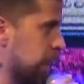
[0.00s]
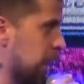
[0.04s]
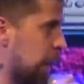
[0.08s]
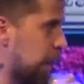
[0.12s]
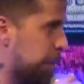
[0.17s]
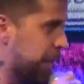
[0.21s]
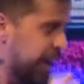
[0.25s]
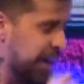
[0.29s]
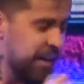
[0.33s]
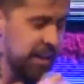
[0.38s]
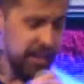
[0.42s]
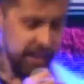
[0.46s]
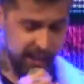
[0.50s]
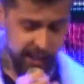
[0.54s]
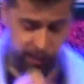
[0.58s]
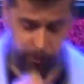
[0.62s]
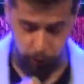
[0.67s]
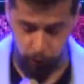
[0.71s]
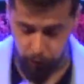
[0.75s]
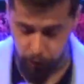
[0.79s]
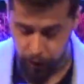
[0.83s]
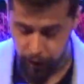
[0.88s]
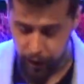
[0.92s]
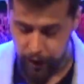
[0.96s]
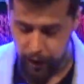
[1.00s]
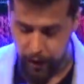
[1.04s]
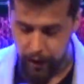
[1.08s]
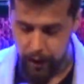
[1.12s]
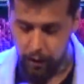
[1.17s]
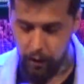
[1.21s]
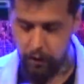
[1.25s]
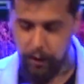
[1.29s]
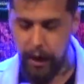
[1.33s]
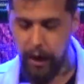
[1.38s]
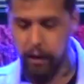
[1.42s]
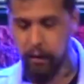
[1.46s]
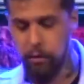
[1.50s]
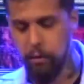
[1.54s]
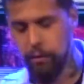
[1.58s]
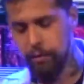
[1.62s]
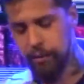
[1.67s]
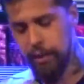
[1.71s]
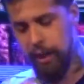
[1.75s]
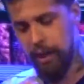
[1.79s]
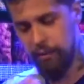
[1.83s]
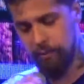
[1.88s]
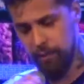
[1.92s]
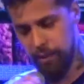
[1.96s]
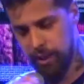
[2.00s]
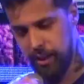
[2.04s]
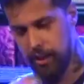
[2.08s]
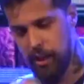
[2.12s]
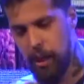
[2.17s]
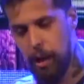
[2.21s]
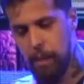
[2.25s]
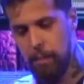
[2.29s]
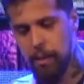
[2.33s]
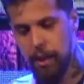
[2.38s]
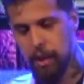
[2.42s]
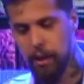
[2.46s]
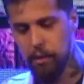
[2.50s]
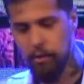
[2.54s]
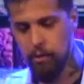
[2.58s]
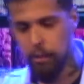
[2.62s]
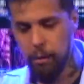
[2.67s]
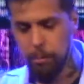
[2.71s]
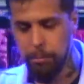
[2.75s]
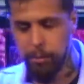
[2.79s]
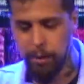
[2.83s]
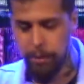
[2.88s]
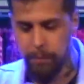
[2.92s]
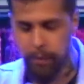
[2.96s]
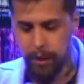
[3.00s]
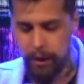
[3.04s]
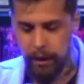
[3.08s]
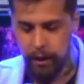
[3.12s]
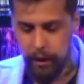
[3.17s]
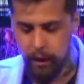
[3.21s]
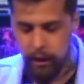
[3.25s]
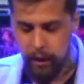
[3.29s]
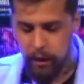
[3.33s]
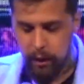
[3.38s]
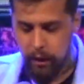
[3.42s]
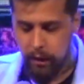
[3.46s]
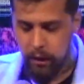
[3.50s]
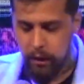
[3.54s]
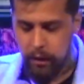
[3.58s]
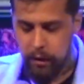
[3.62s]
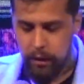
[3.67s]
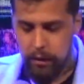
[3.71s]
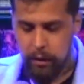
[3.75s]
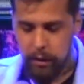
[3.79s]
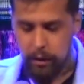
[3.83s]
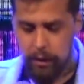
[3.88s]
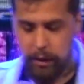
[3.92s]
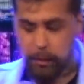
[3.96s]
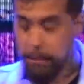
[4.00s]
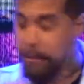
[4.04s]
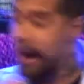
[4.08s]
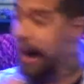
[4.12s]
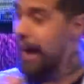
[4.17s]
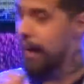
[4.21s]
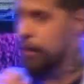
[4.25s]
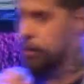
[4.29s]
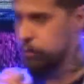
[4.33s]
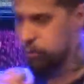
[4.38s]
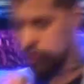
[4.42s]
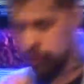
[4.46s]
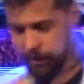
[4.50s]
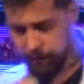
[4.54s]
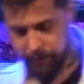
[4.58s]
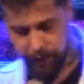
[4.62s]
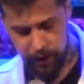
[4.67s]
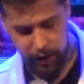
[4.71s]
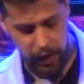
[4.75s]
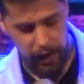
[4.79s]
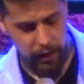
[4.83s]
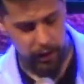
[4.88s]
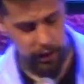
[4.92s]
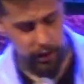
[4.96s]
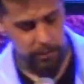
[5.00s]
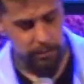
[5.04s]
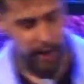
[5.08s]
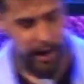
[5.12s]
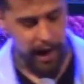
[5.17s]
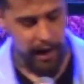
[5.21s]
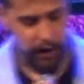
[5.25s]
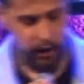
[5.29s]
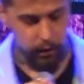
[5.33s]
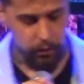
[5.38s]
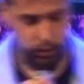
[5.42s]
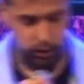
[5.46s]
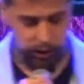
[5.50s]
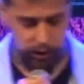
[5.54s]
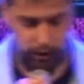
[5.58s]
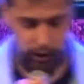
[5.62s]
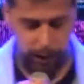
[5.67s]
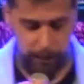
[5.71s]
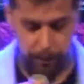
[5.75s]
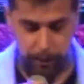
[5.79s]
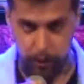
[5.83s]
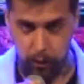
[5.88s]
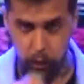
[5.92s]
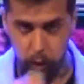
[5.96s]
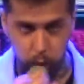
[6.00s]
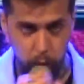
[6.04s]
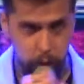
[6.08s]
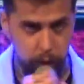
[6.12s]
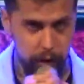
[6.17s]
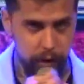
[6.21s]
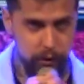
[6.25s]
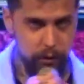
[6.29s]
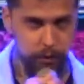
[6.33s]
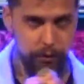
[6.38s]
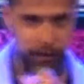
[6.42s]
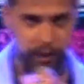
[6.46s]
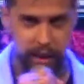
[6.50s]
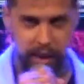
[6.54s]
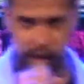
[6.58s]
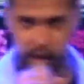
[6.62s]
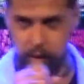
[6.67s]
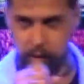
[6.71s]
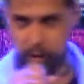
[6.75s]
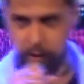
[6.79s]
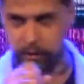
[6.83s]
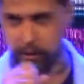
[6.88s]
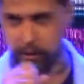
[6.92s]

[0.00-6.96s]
E para isso, eu quero convidar você a abrir a tua Bíblia em Marcos, Evangelho de Marcos, no capítulo 8, versículo